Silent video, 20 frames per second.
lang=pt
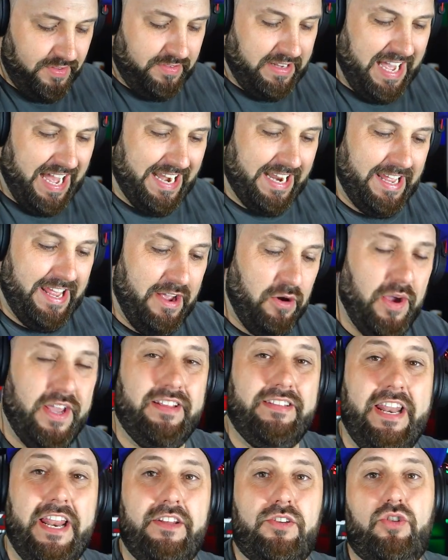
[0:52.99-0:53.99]
Cara, eu
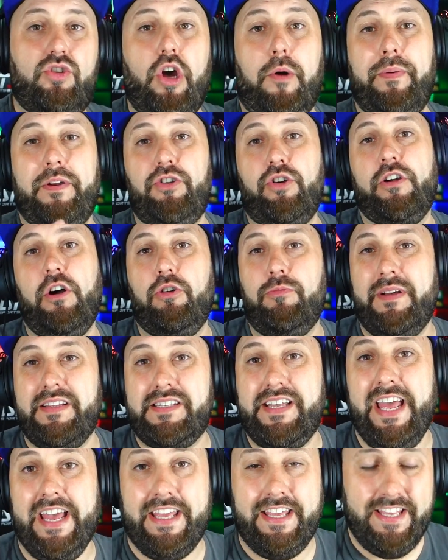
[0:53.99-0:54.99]
entrei só pra jogar algumas
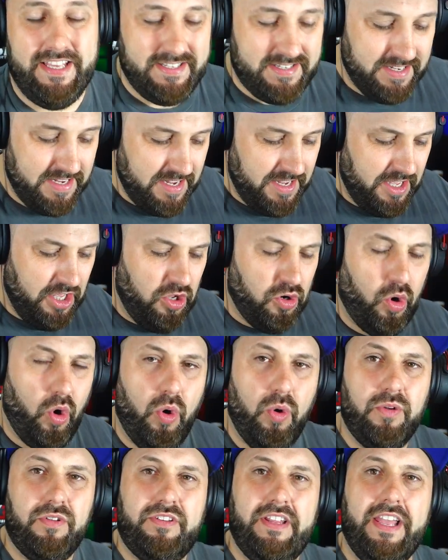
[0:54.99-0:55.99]
guerrinhas e
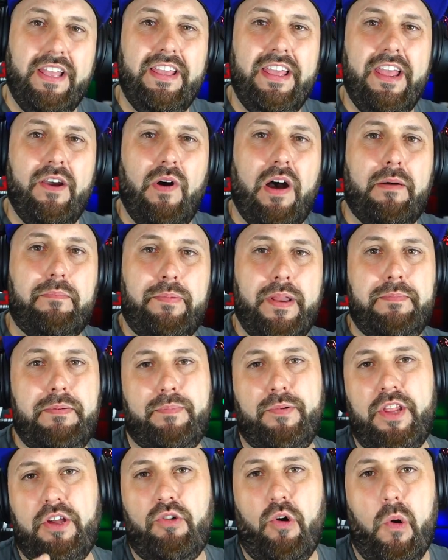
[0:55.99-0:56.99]
ontem eu abri pra
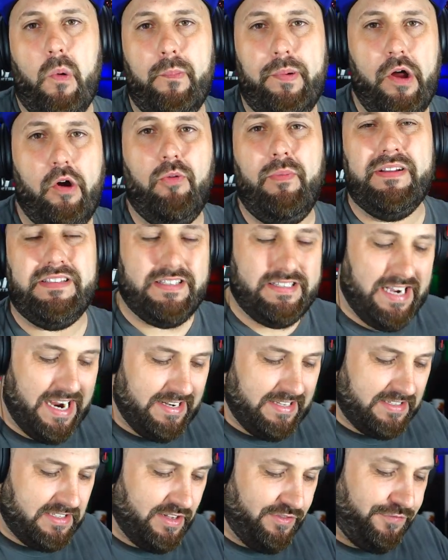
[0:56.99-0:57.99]
poder comprar algumas
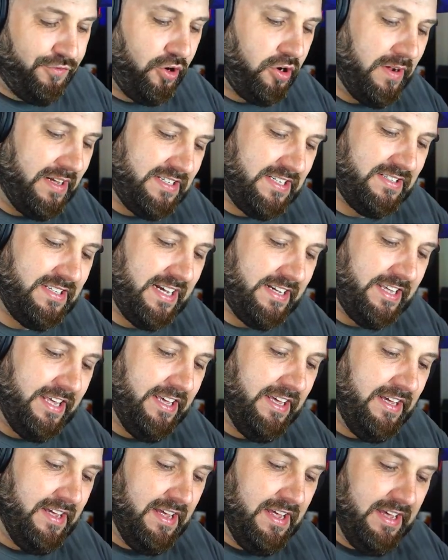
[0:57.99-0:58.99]
cartas que foram essas
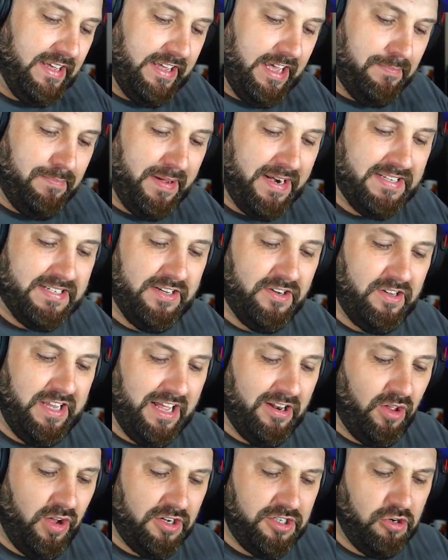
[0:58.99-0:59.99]
daqui que apareceram na
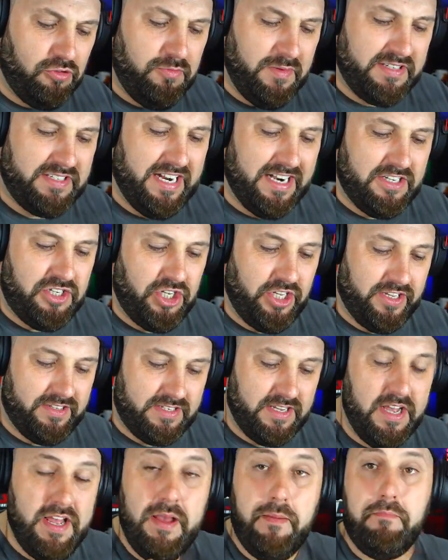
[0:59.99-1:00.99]
loja, algumas
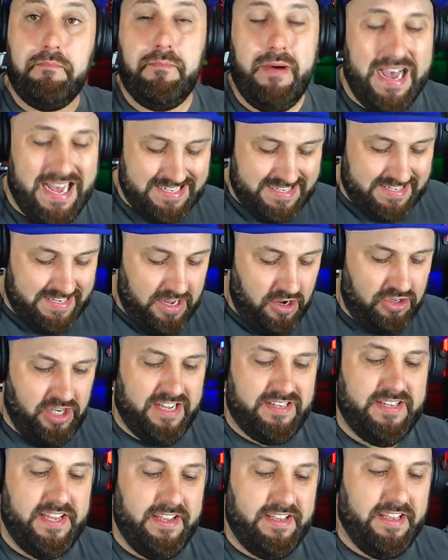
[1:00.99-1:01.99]
cartinhas. Mas eu já
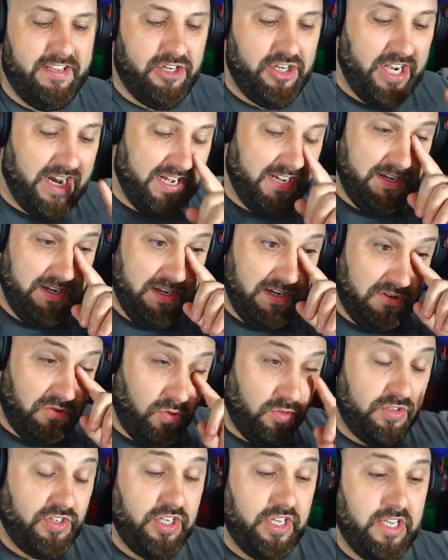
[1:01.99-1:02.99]
sei que já
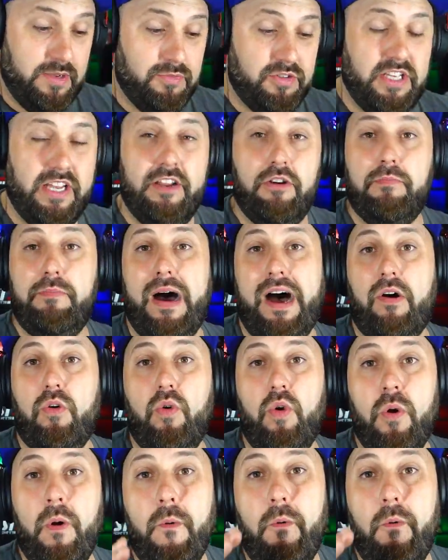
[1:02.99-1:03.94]
conseguimos ali o baú,